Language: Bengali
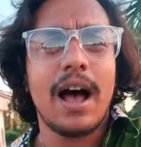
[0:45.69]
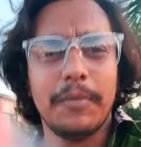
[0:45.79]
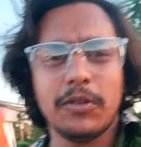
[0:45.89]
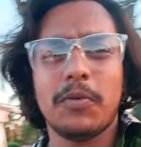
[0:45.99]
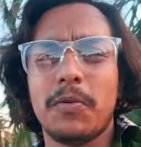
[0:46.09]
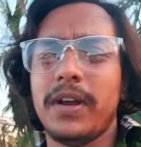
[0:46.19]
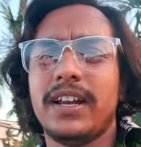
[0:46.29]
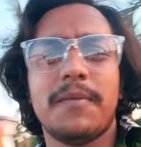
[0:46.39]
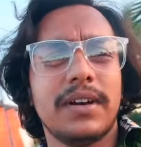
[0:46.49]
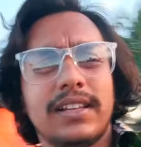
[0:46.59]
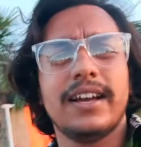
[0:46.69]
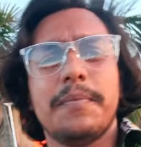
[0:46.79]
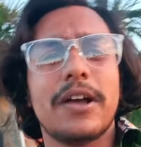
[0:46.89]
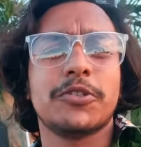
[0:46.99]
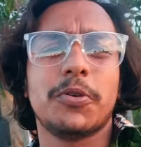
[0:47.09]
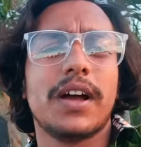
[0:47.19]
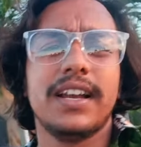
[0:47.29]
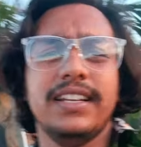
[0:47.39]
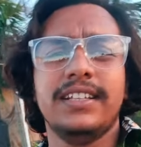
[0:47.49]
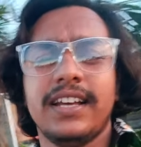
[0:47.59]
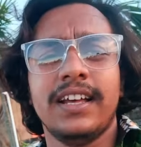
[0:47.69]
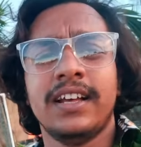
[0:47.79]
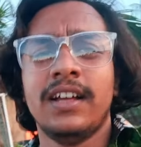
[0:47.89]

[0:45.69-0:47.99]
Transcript: আমি তো বলবো এটা আমার থেকে পাঁচশো টাকা নিয়েছে